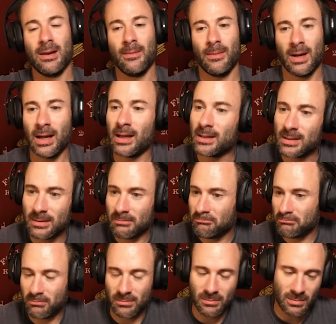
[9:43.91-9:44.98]
Man
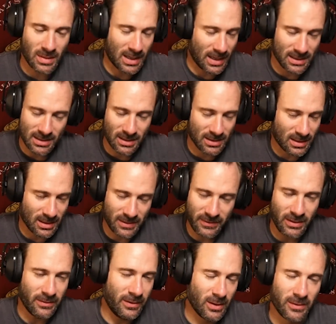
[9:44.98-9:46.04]
kann ganz, ganz, ganz
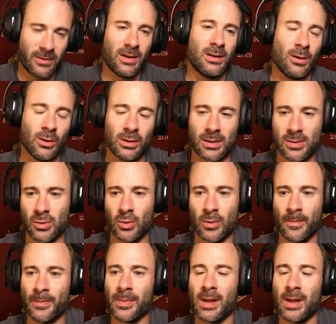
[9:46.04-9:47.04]
viele Videos findet ihr auch dazu.